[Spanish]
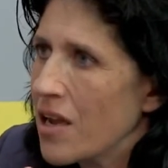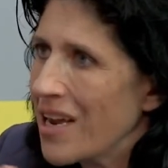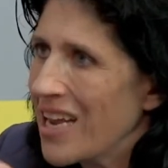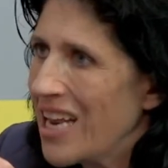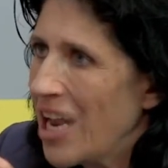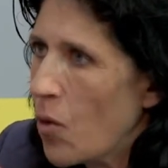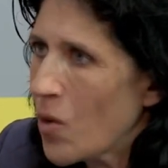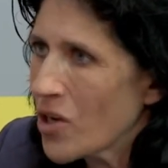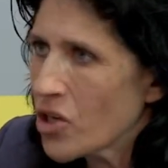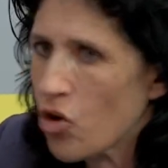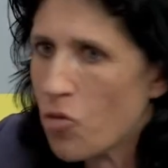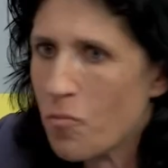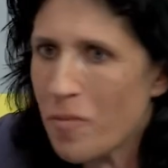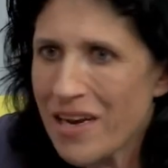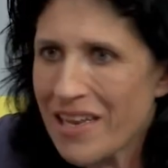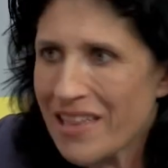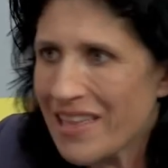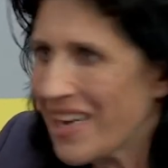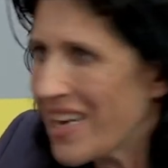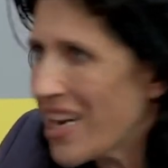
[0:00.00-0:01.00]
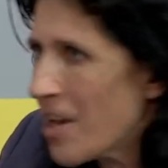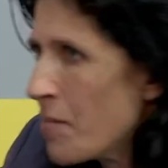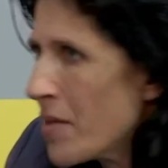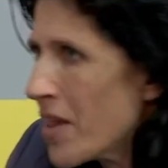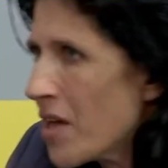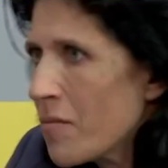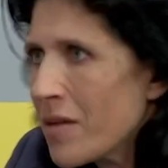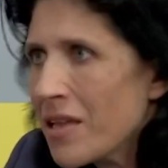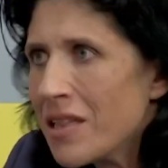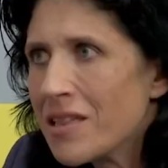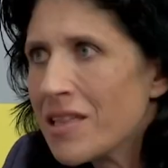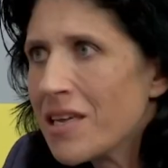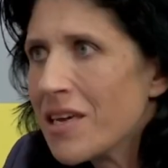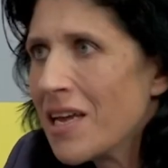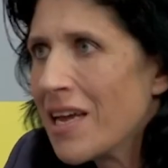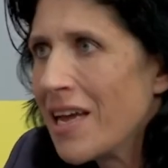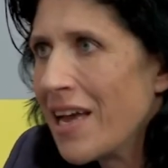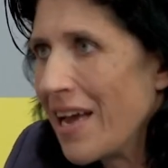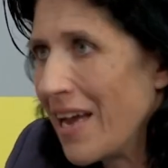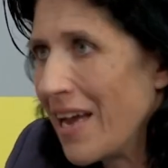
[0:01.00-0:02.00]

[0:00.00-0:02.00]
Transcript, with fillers: El agua se convierte rápidamente